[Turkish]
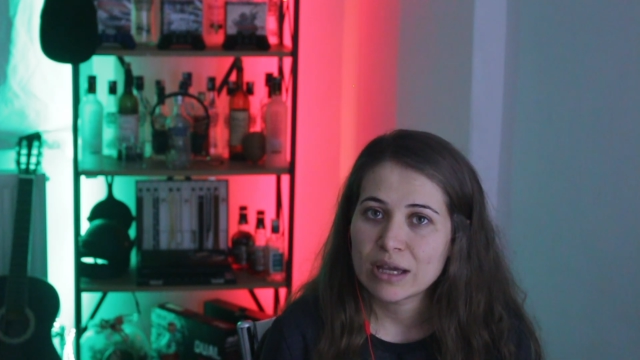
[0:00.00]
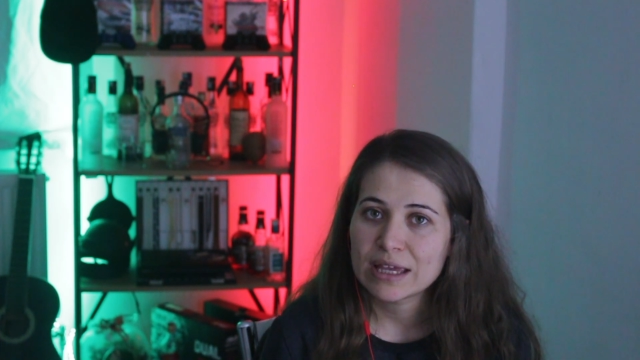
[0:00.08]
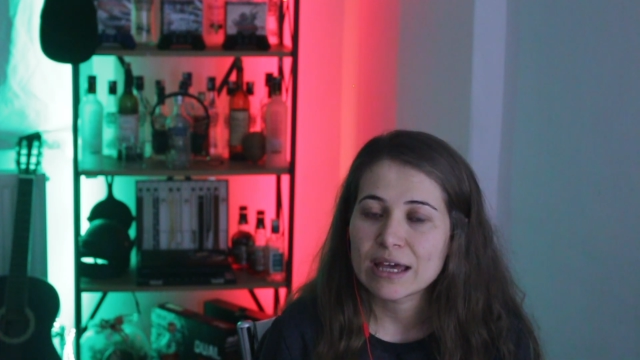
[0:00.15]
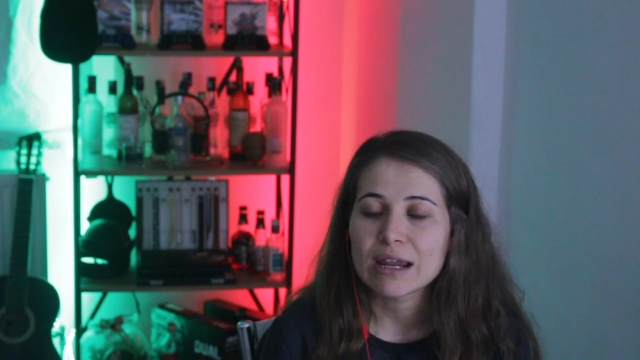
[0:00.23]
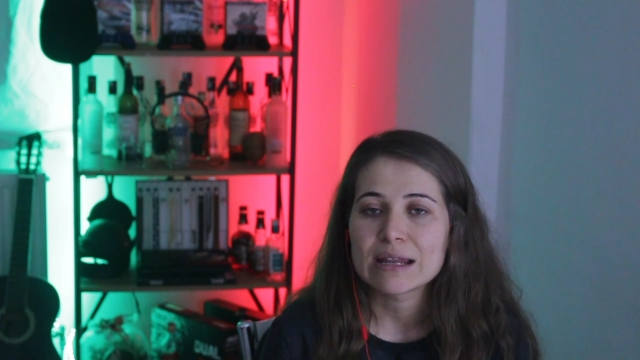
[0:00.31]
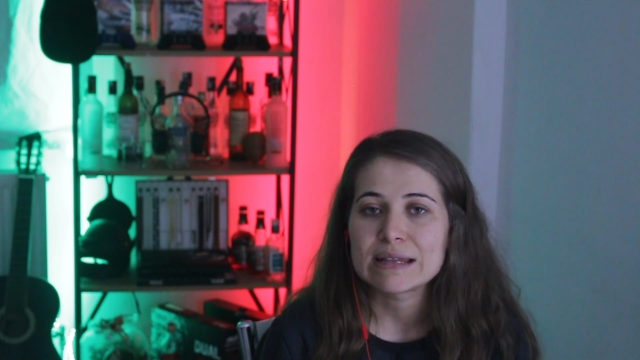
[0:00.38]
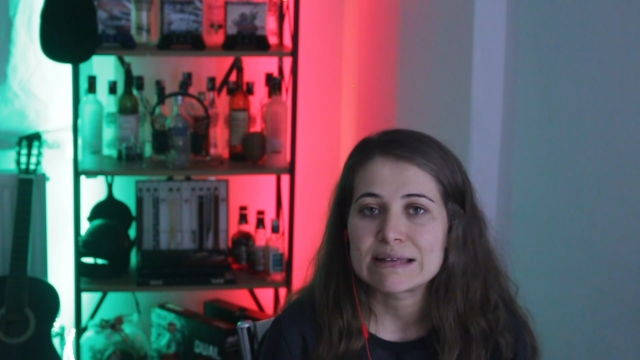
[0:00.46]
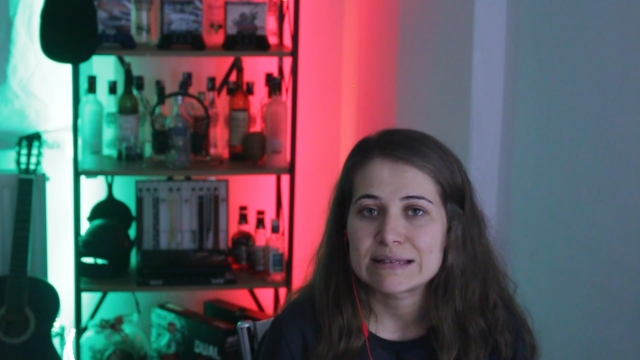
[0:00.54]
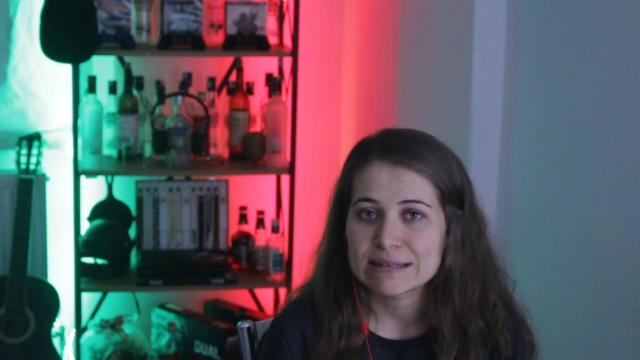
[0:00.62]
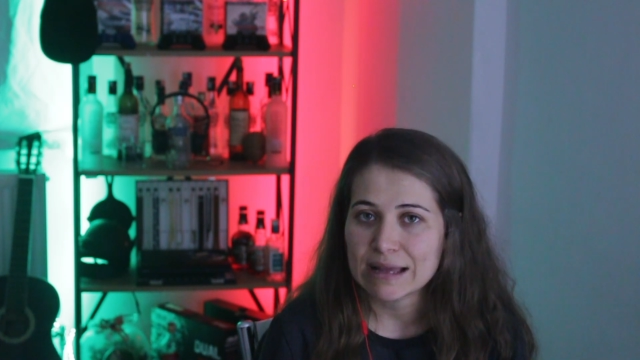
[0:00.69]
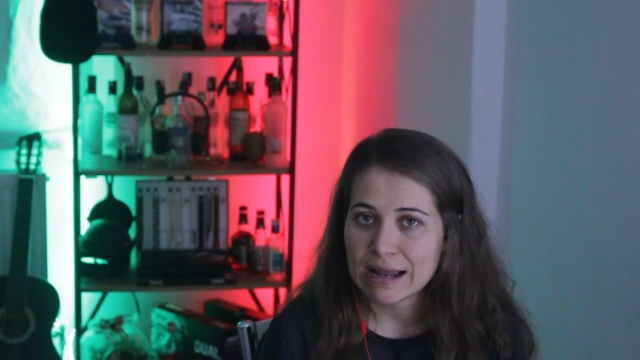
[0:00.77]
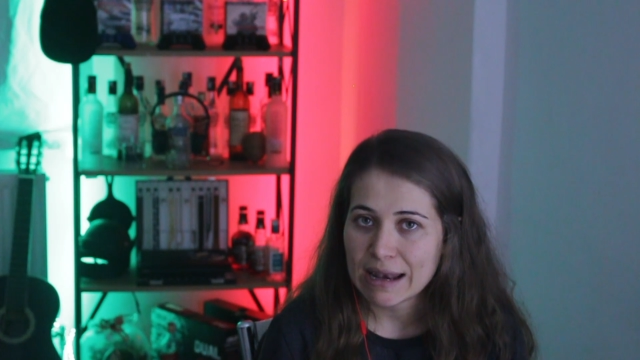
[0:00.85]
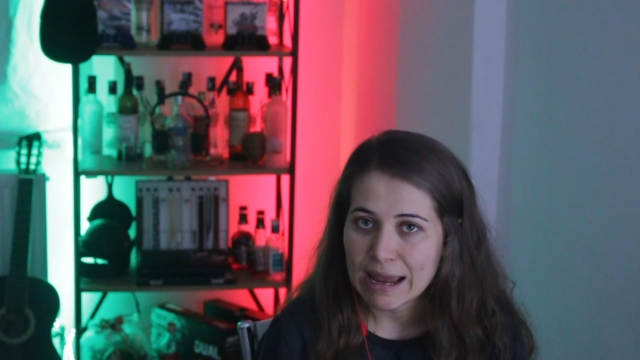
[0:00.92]
Eğer hani
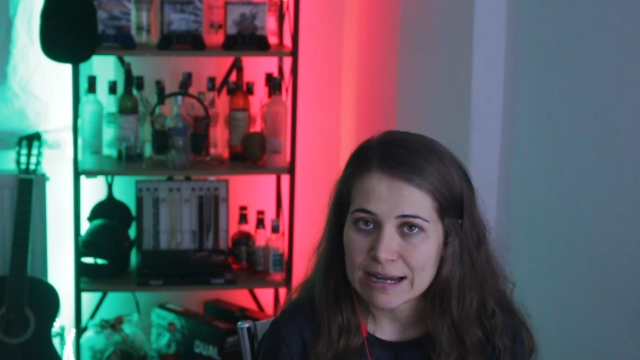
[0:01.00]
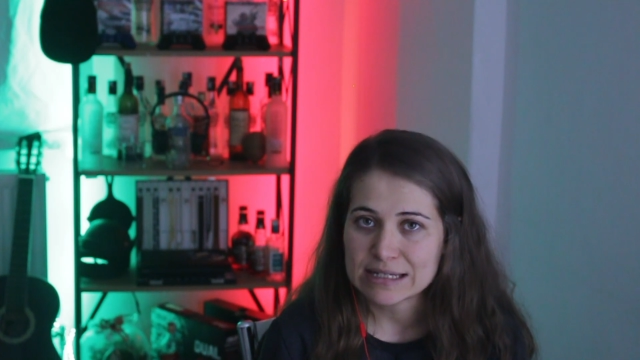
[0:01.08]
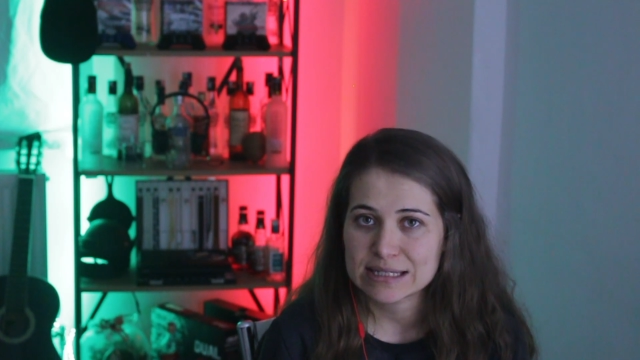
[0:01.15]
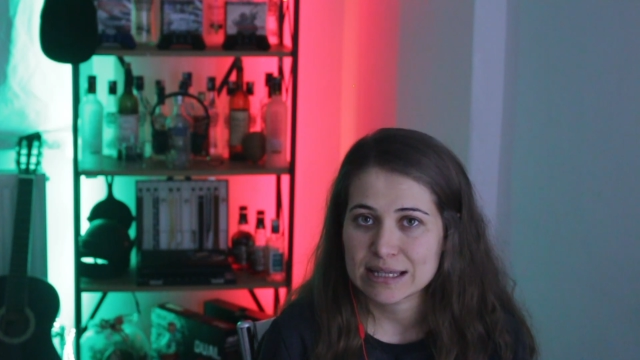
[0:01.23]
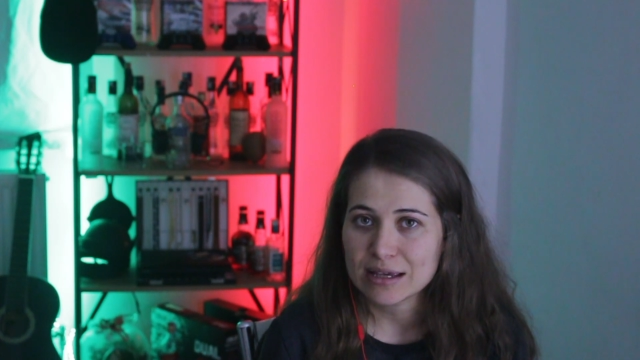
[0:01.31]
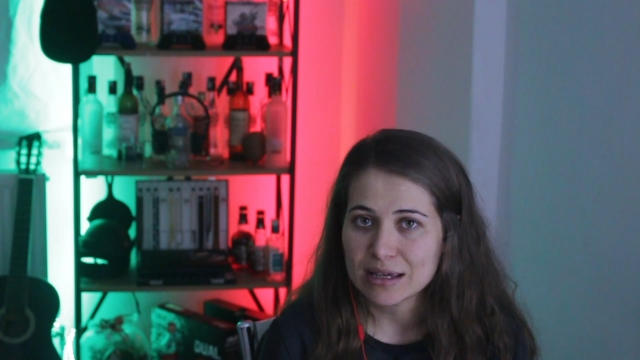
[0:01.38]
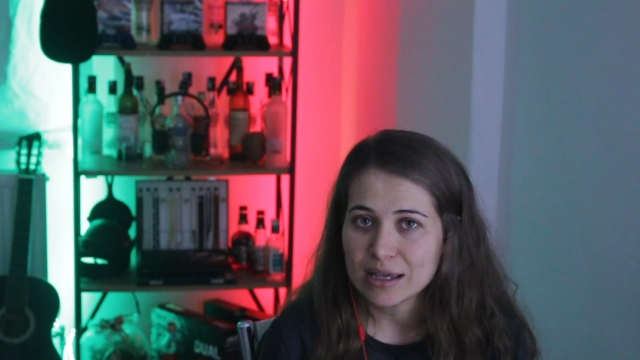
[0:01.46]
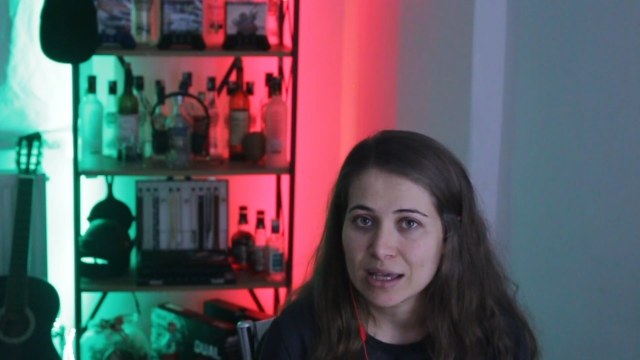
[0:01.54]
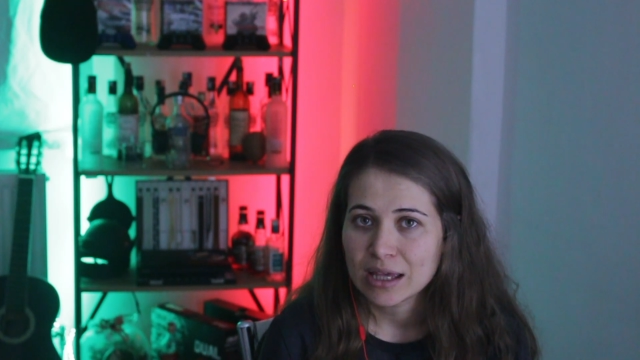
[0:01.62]
isterlerse